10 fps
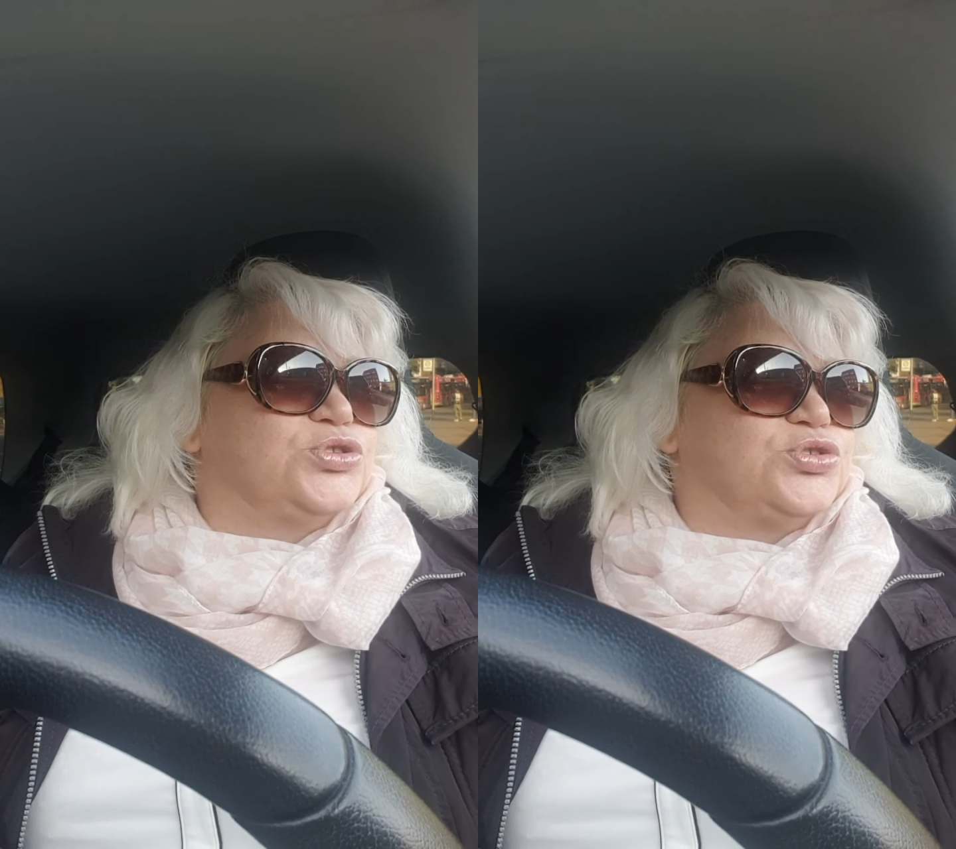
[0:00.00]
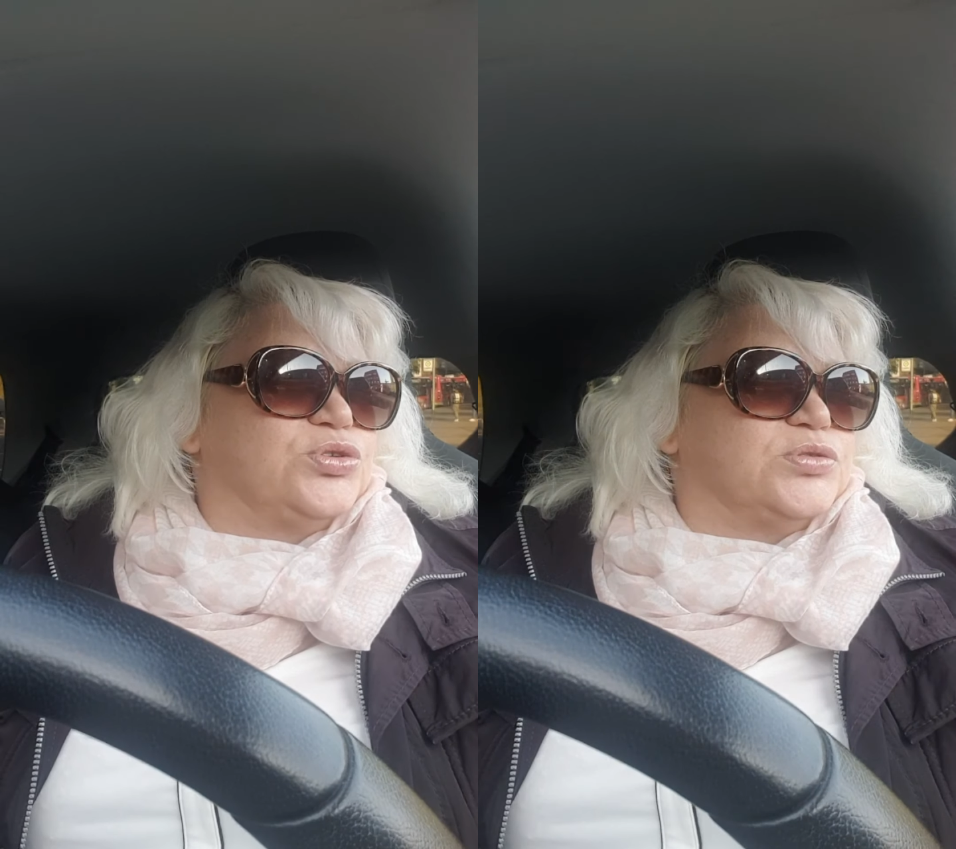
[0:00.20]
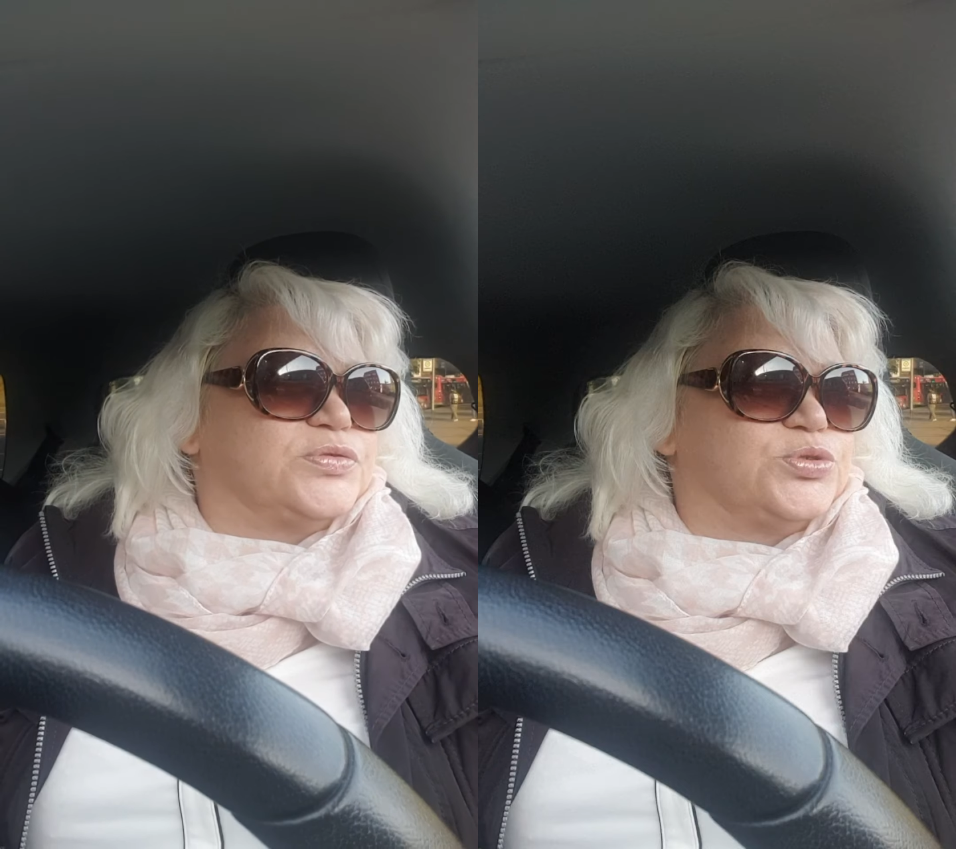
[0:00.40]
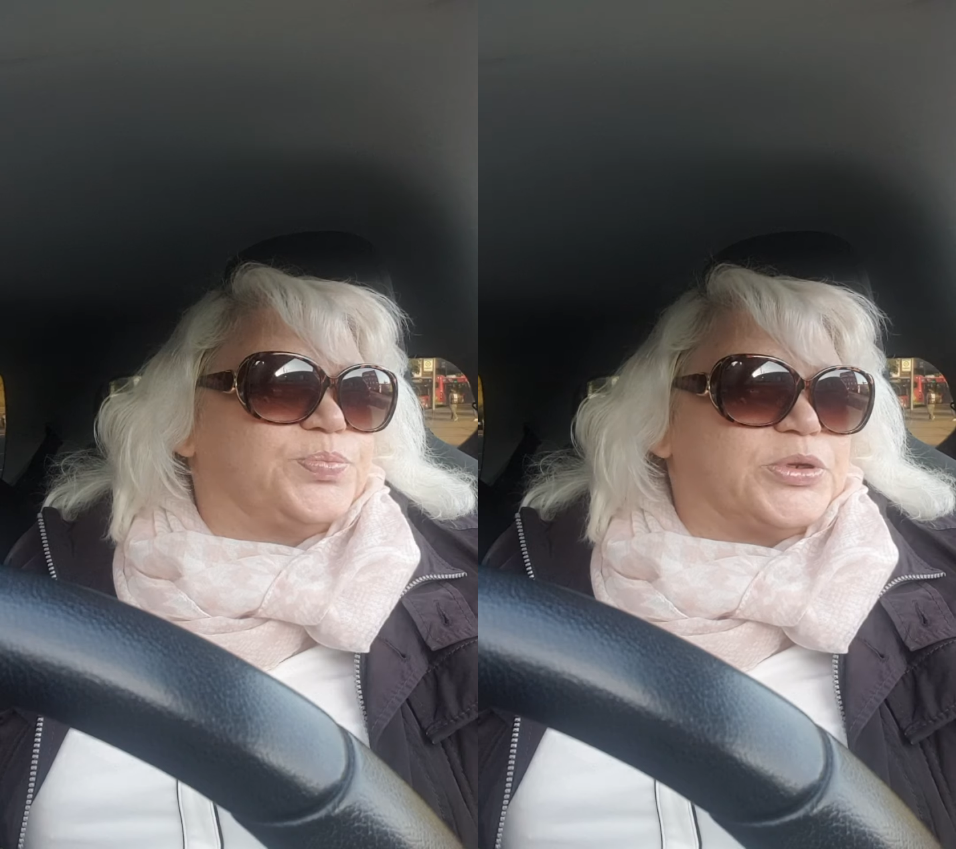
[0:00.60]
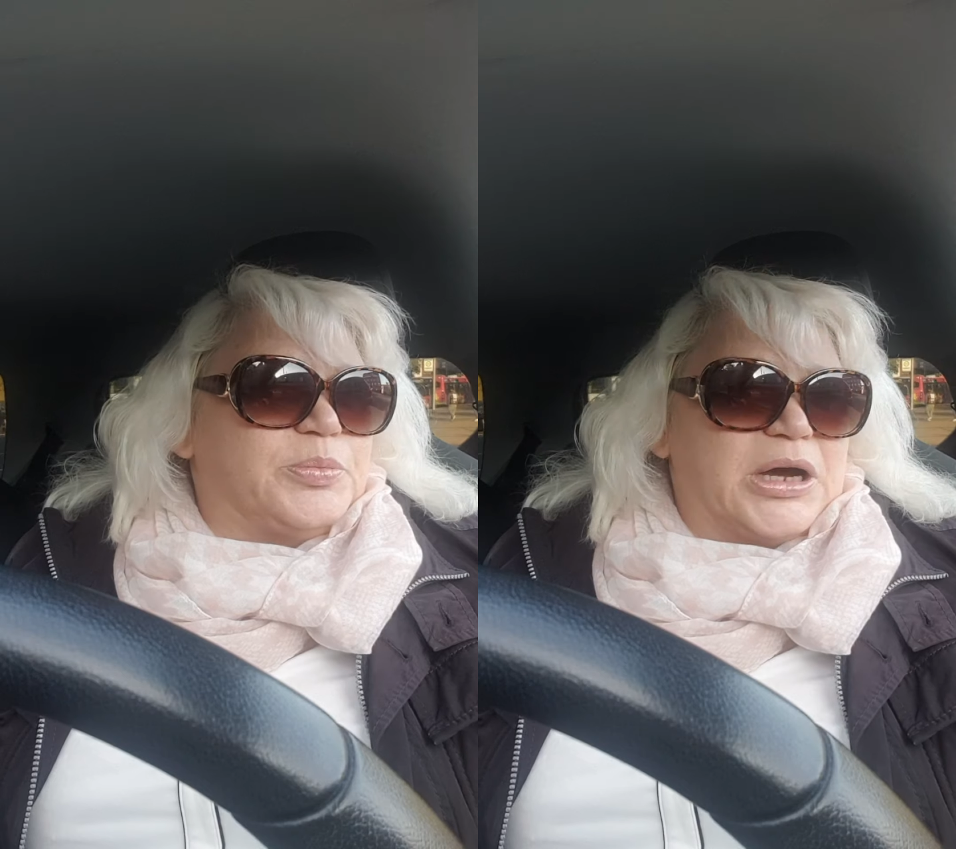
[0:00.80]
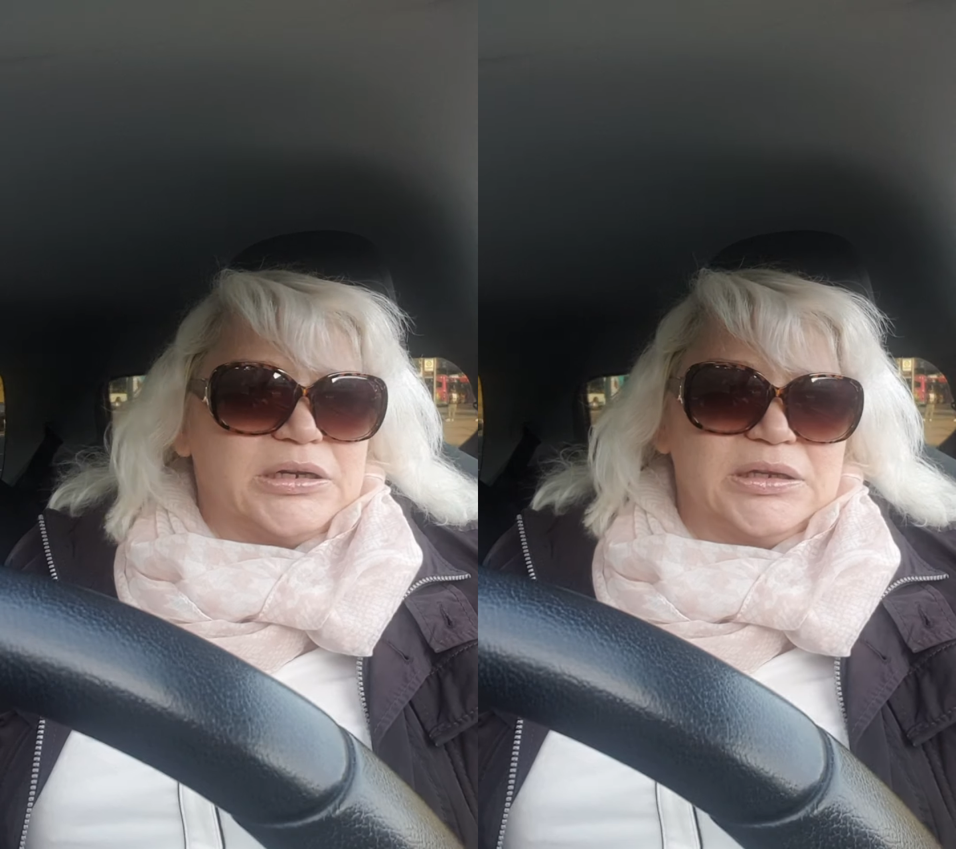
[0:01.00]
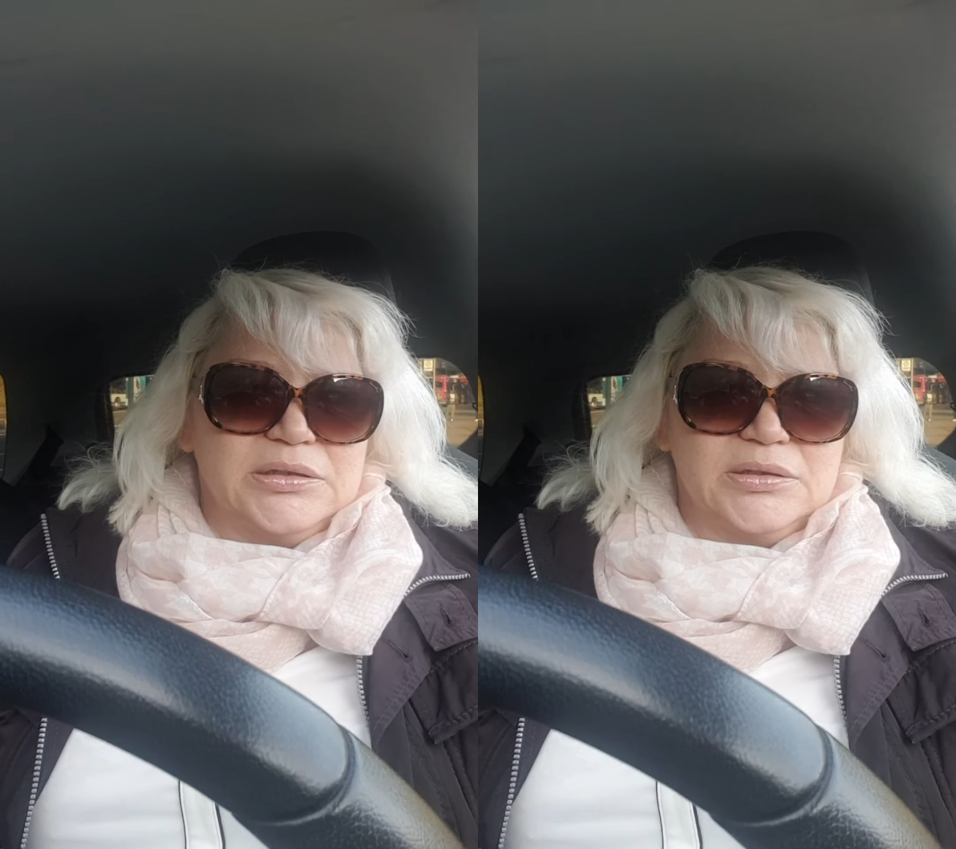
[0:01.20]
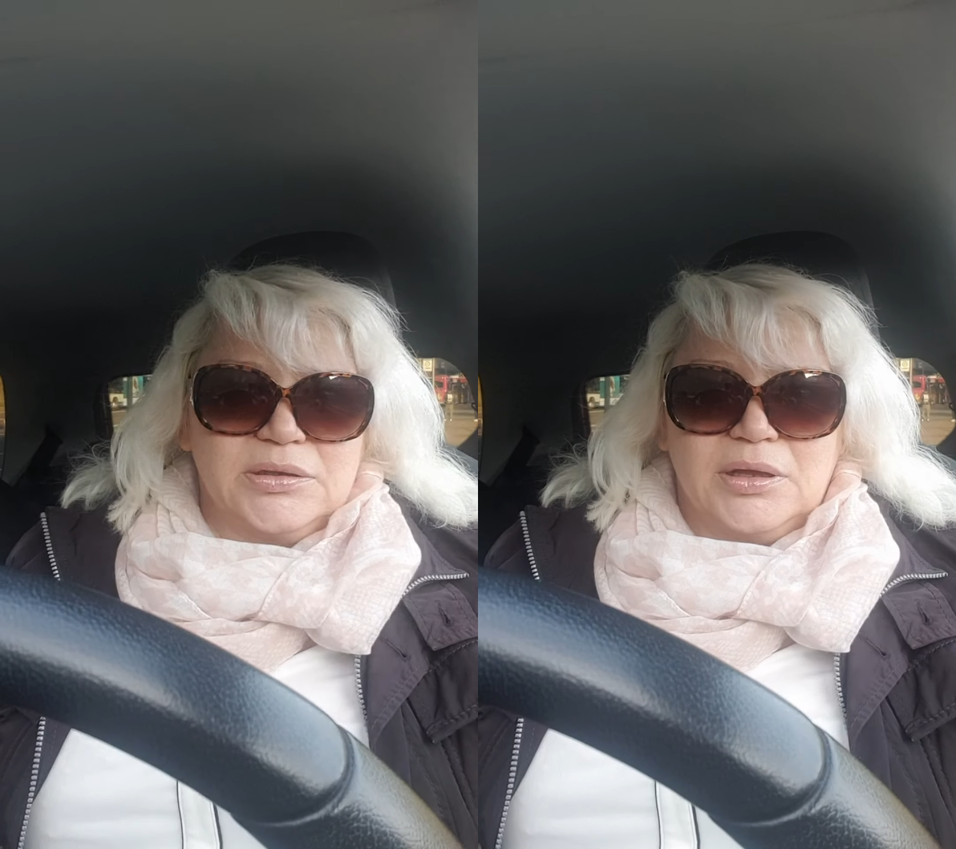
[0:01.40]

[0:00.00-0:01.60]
еще в супермаркет.